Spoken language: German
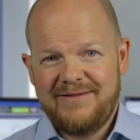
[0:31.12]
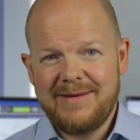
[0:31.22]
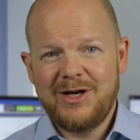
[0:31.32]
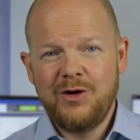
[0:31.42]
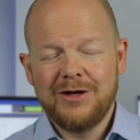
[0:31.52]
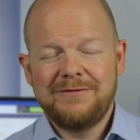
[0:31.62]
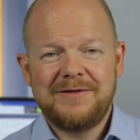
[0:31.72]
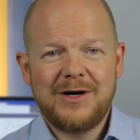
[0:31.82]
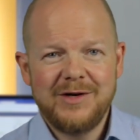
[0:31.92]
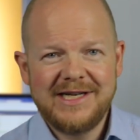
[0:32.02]
Wenn man hört
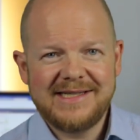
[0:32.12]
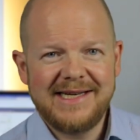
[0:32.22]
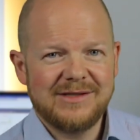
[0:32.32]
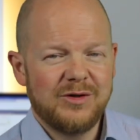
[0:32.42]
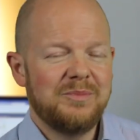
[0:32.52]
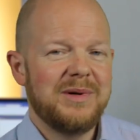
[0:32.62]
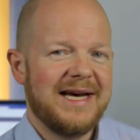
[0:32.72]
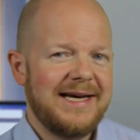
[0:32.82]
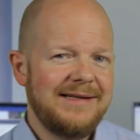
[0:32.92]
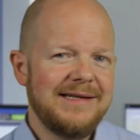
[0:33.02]
VXX und
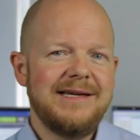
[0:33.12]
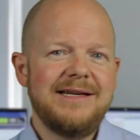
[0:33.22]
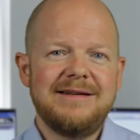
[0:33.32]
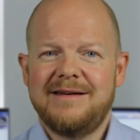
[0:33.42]
pleite gehen,